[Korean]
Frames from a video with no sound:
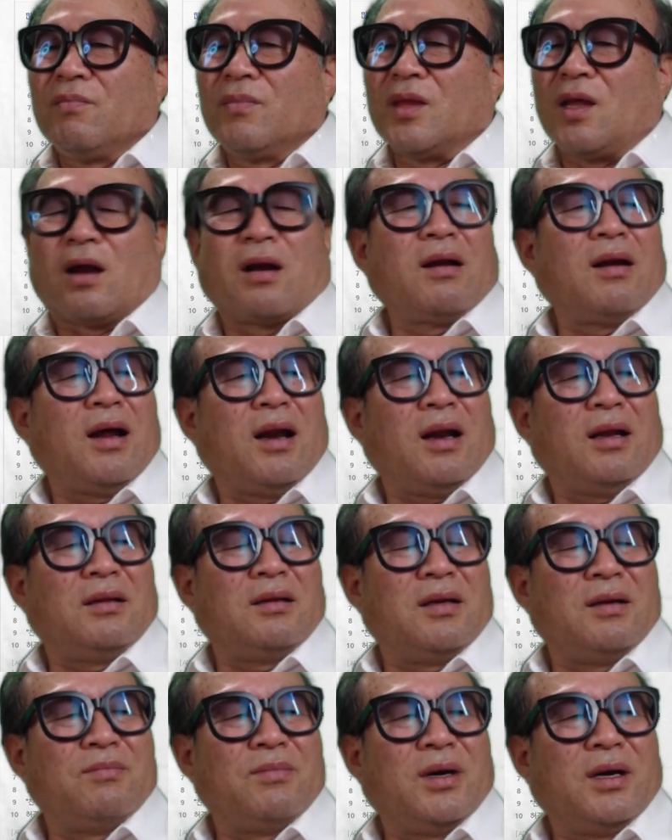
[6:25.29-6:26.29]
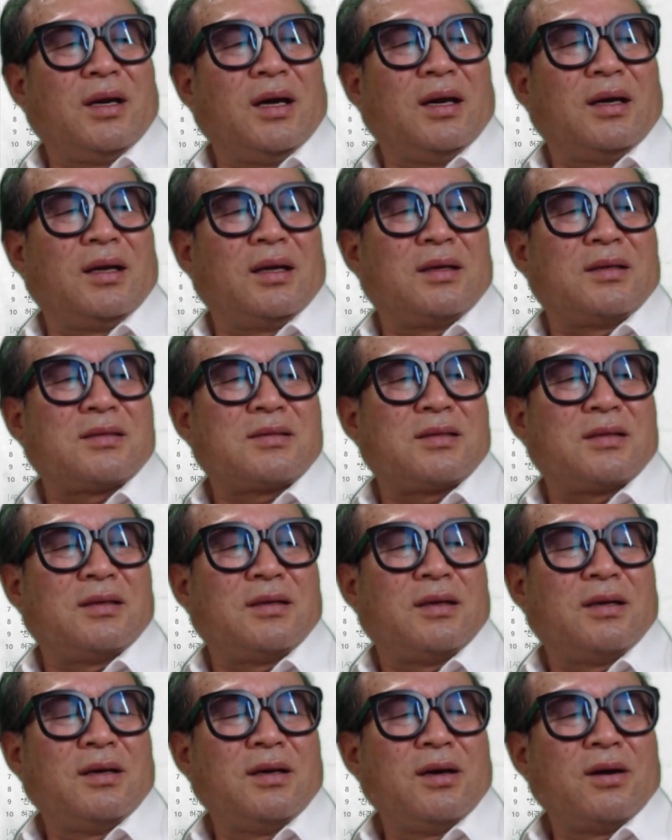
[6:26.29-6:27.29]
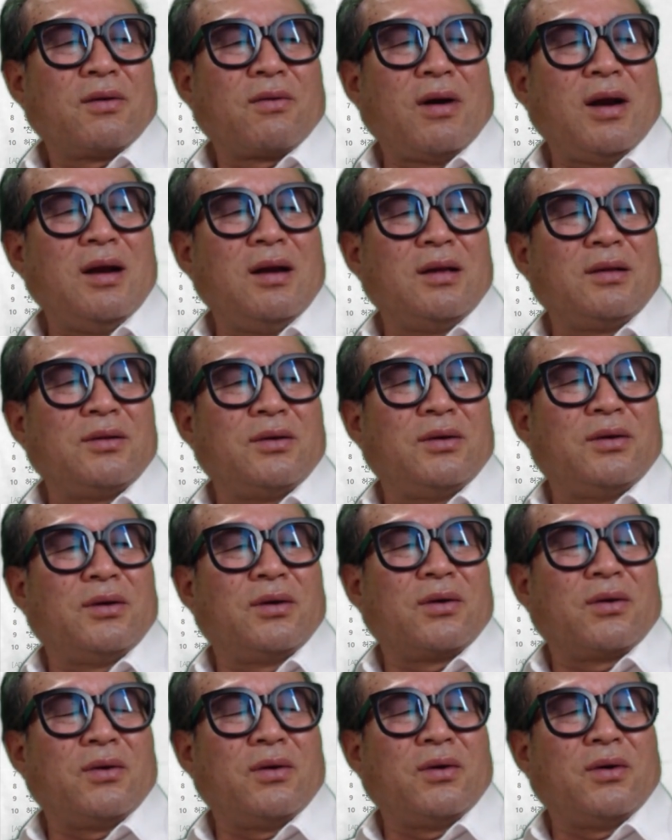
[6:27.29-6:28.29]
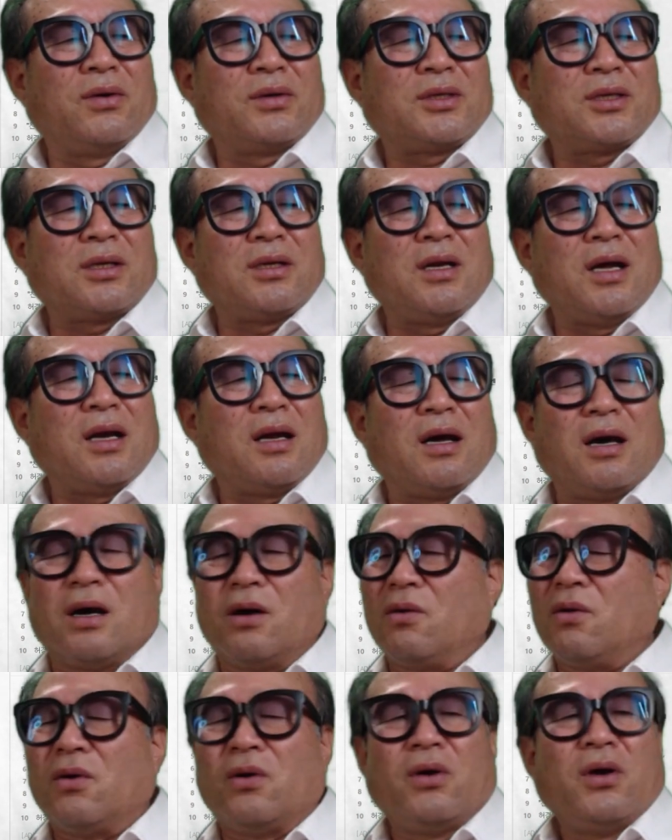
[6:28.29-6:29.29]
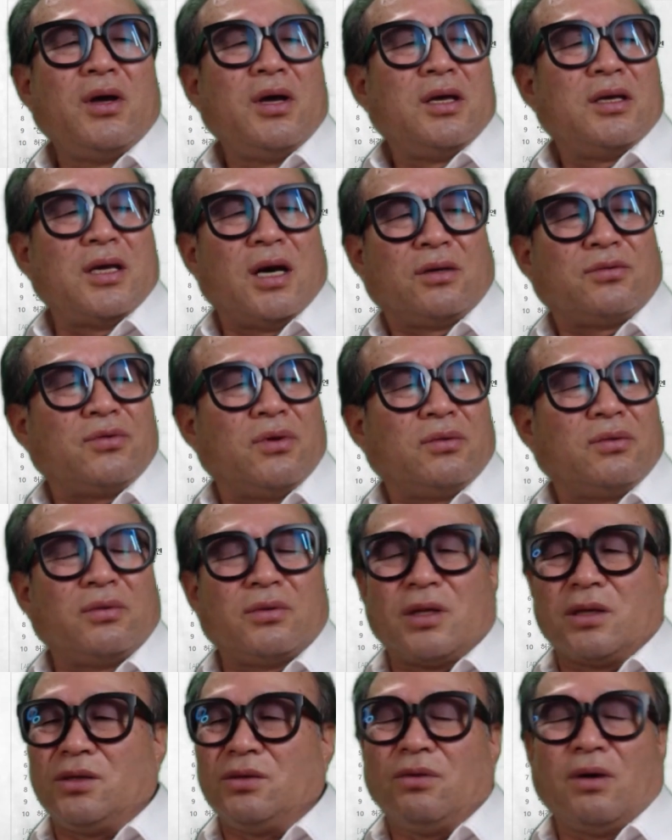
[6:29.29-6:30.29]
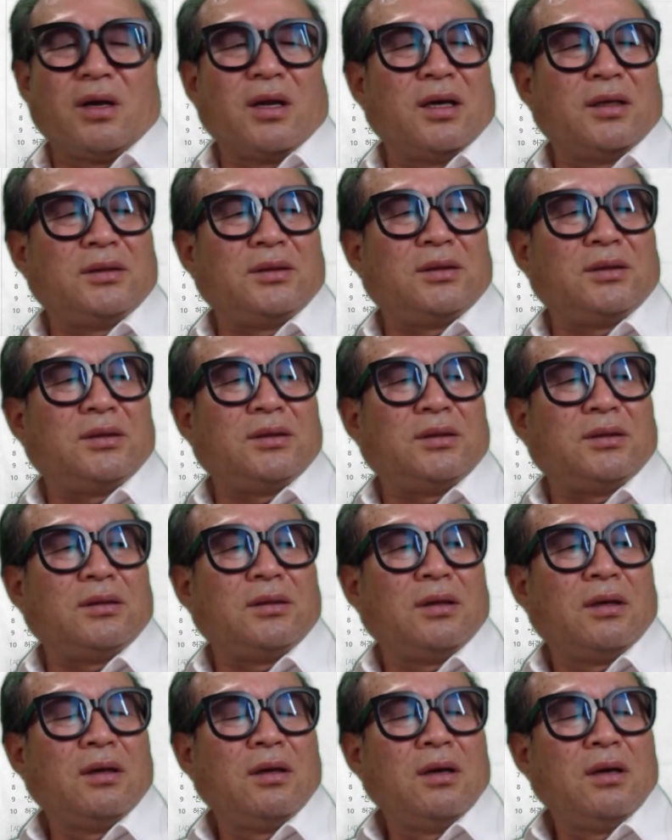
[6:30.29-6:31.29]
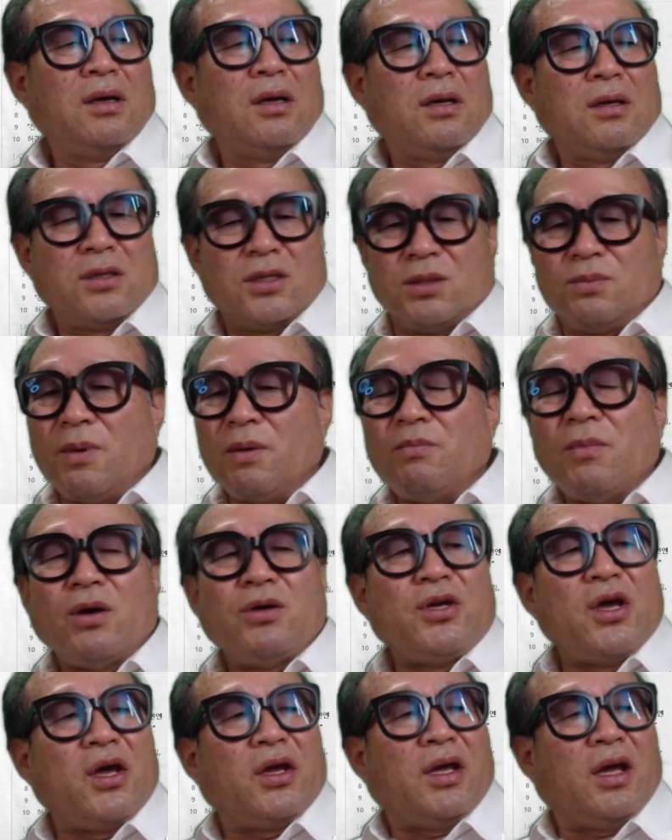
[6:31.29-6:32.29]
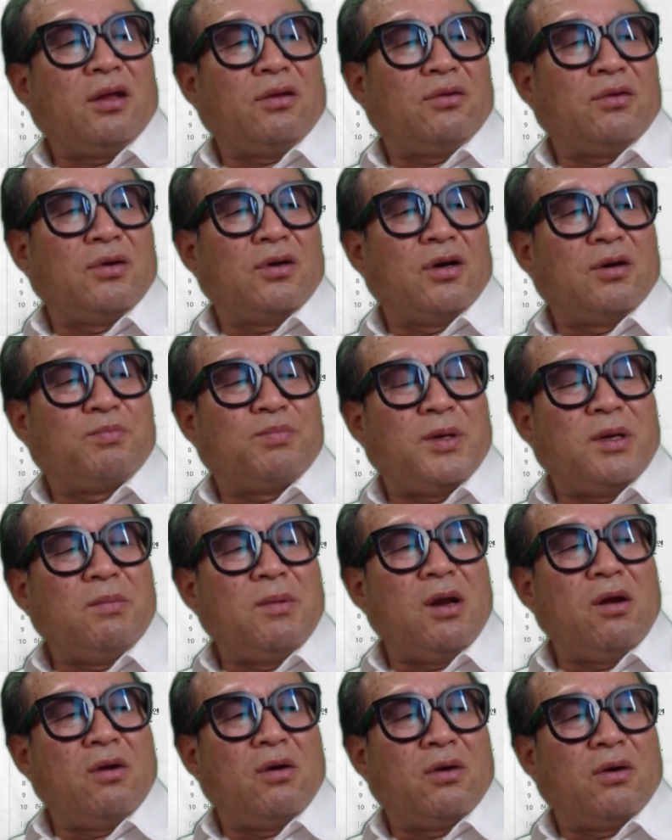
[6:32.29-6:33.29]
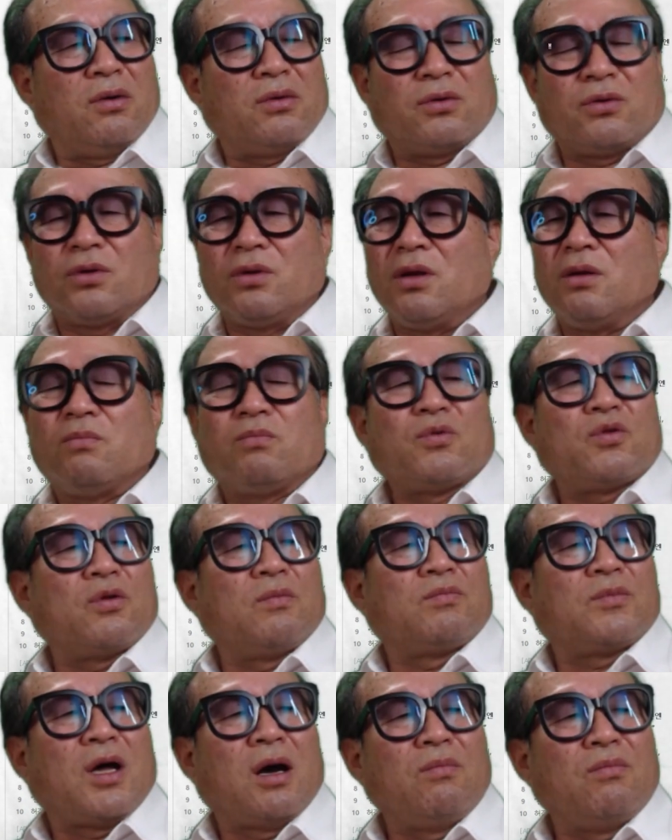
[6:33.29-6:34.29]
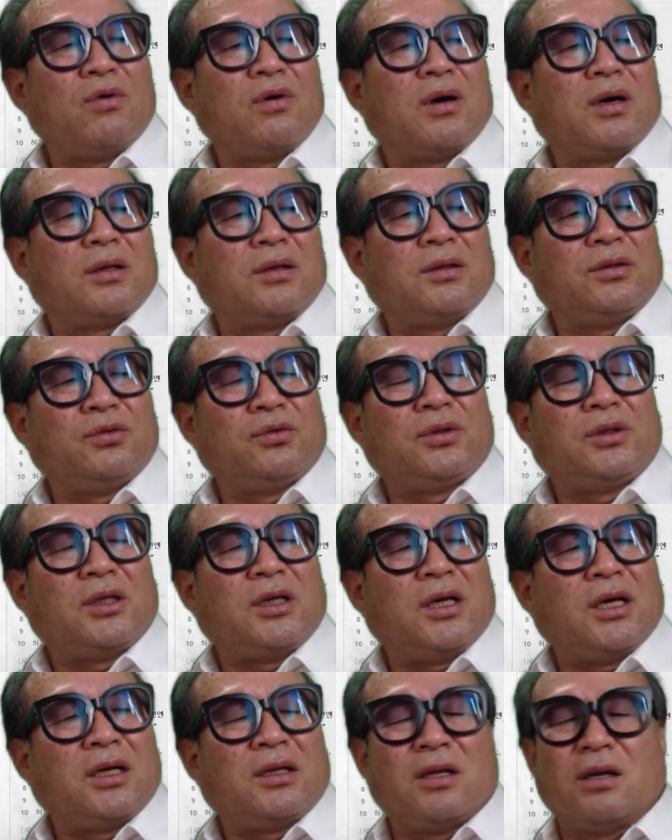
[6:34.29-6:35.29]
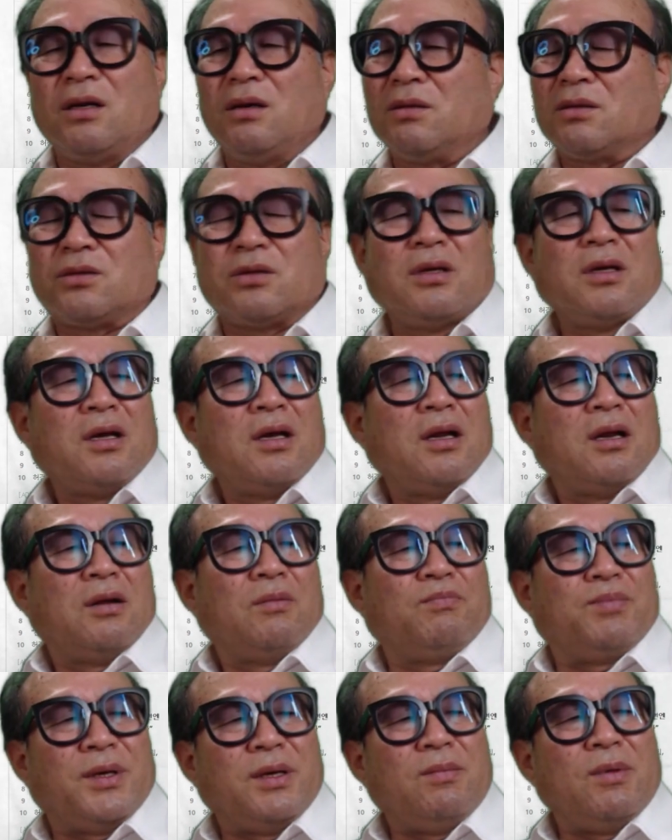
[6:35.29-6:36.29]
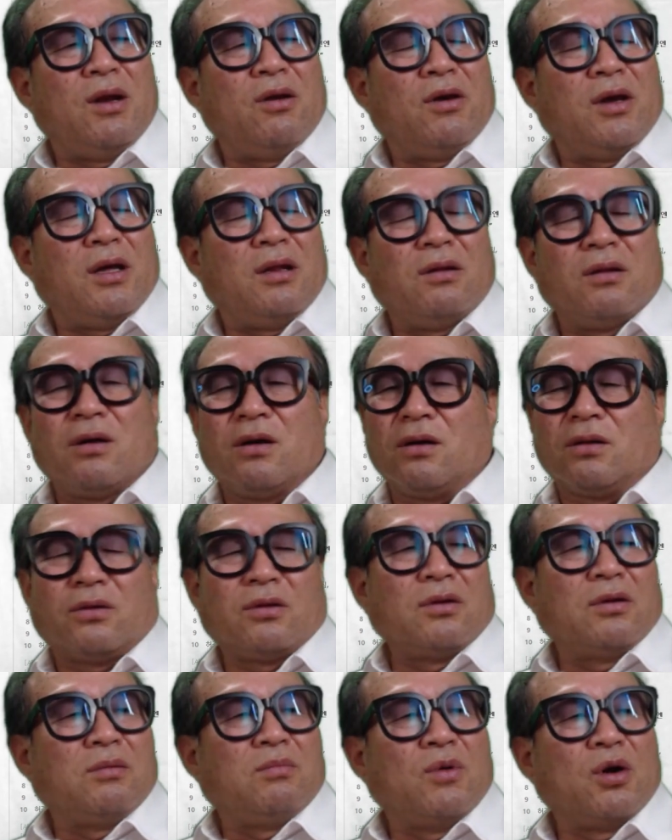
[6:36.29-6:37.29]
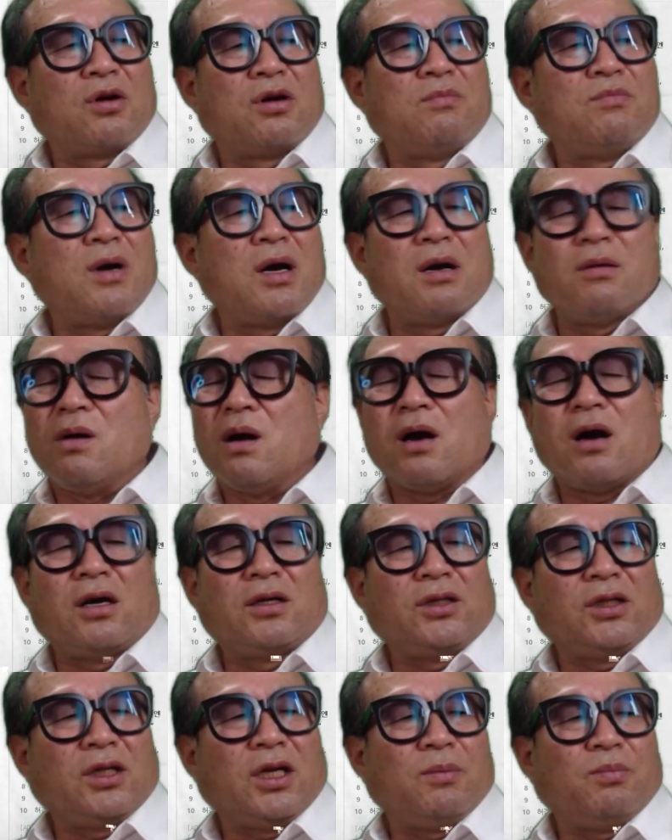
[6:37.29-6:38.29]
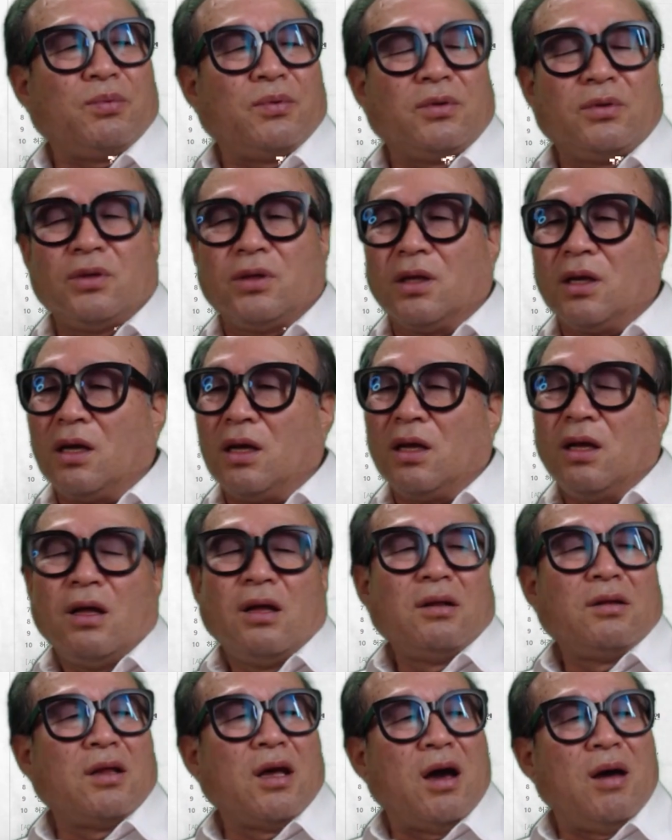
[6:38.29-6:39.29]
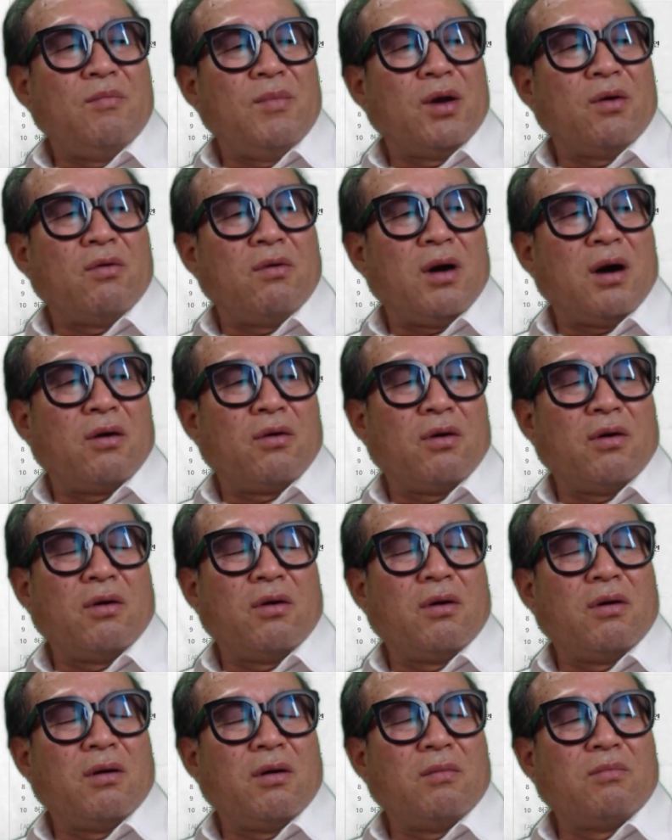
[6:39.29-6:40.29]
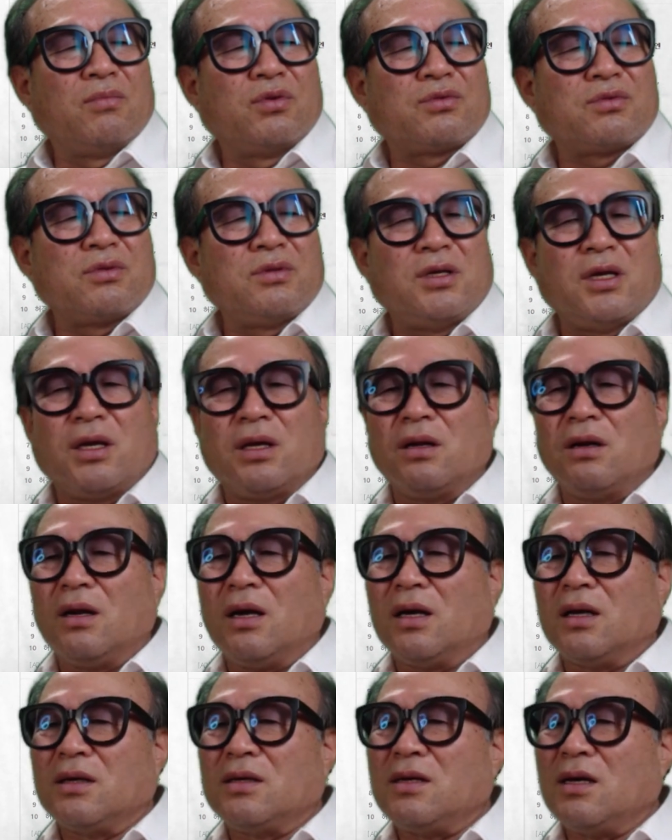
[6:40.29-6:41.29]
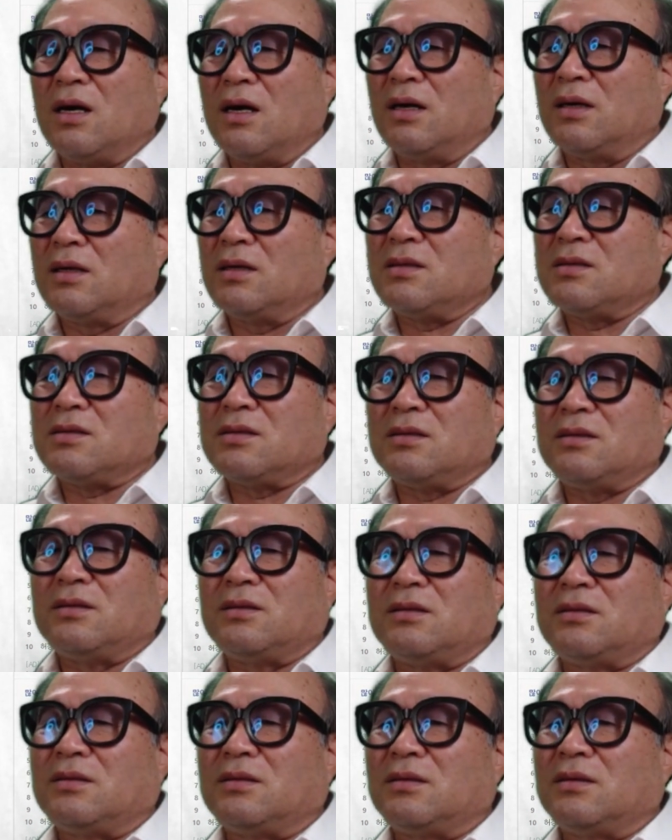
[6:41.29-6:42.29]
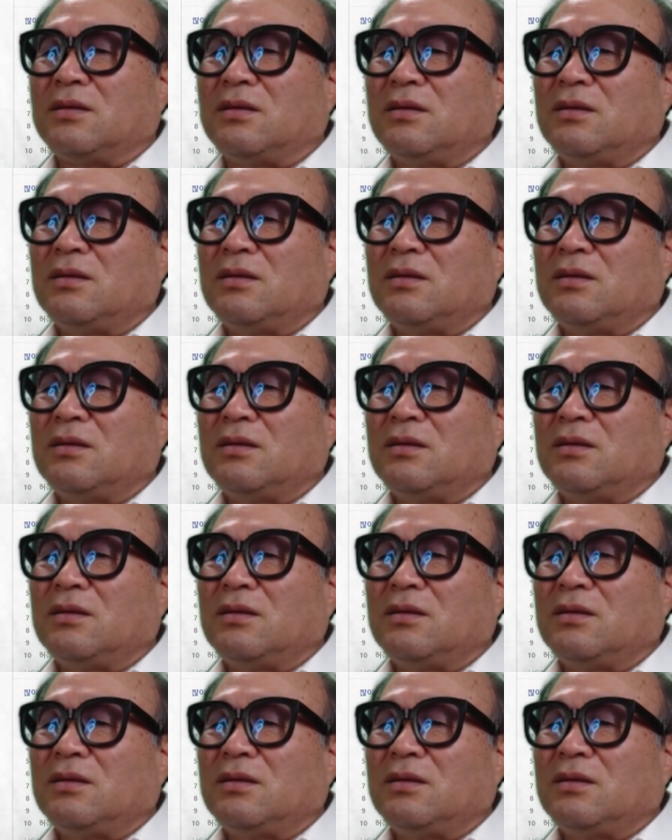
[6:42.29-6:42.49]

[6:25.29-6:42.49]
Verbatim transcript: 다른 나라들이 뭐라 그랬어? 관례도 없고 전화라하고 약속도 되지도 않았지. 시만 뭐 얘기했던 거 비밀로 좀 당분간 유지해야 될 비밀로 했는 것들 뭐 금방금방 까짓게 보는데 대한민국하고 무슨 얘기를 하겠어.